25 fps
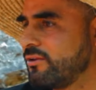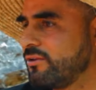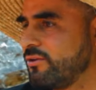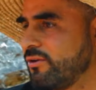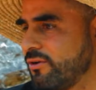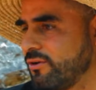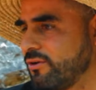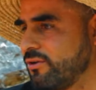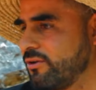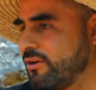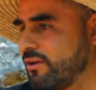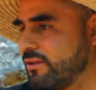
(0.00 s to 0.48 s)

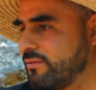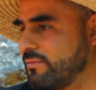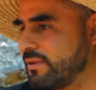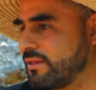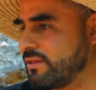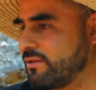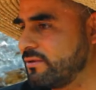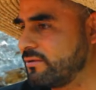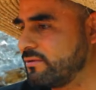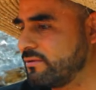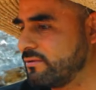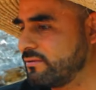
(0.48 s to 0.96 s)
Yo, yo les
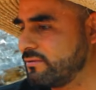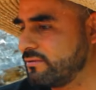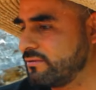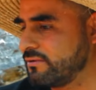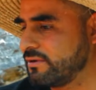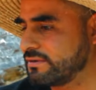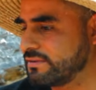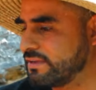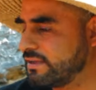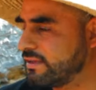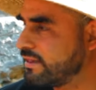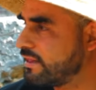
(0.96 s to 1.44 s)

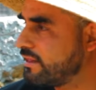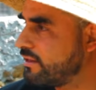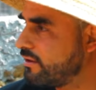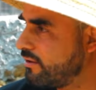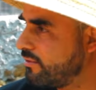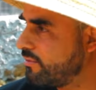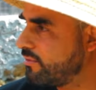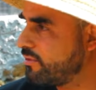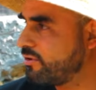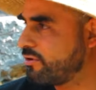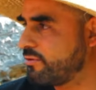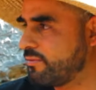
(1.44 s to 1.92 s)
meto aceite de
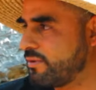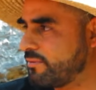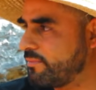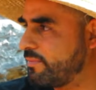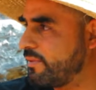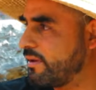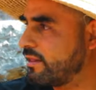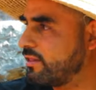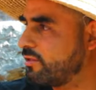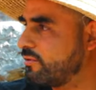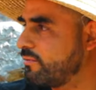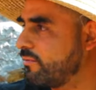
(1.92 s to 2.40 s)
olivo, yo nomás para